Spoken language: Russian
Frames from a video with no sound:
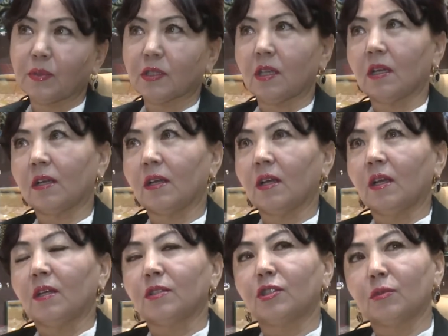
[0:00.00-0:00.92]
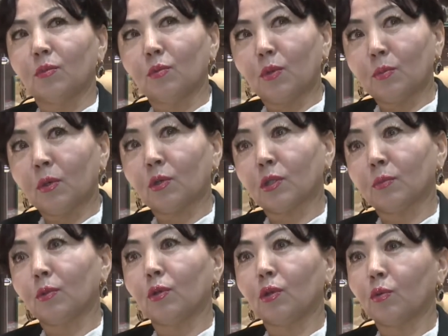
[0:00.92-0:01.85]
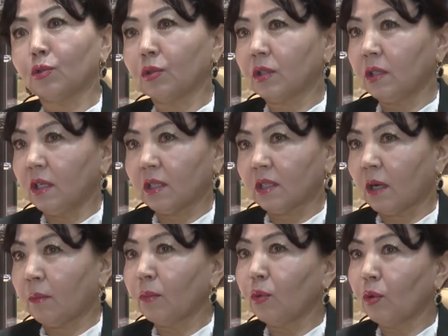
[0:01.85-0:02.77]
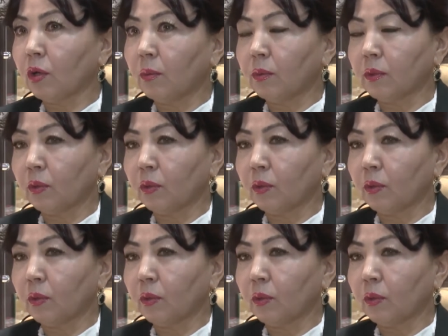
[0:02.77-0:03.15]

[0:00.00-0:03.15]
пришла, чему мы можем ее научить? Нет, там многому